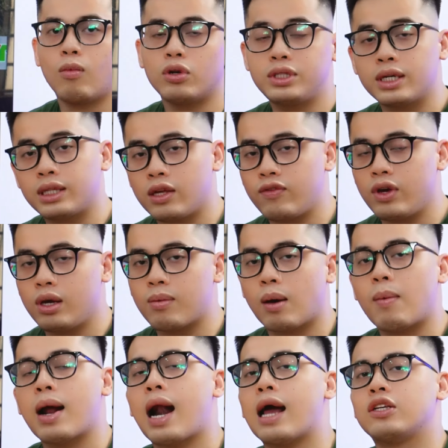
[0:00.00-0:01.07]
Một chiếc TV
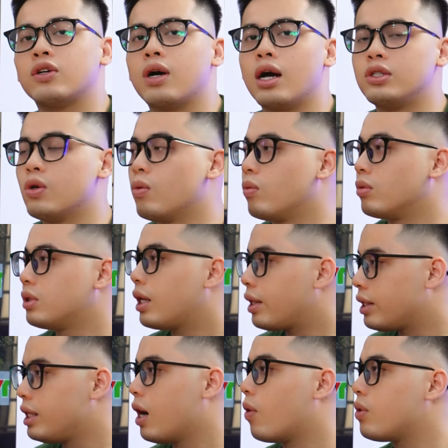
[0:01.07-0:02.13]
mà mang lại cho người dùng
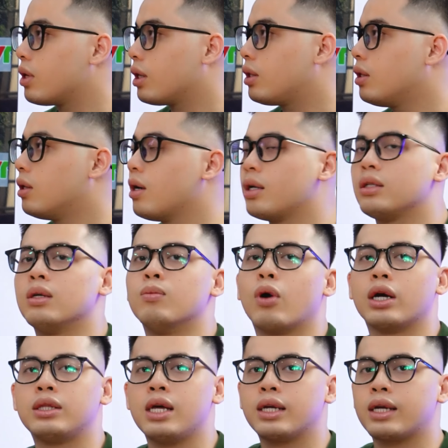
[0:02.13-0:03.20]
rất nhiều những cái thứ là từ một
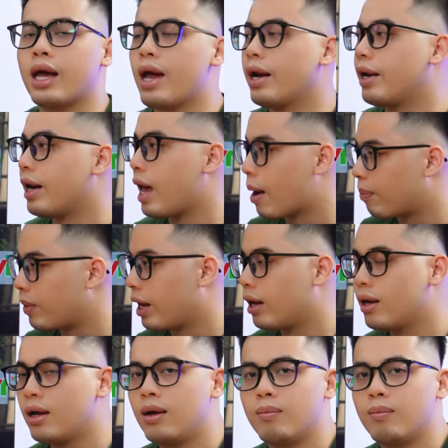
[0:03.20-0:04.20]
cái thiết kế đẹp này,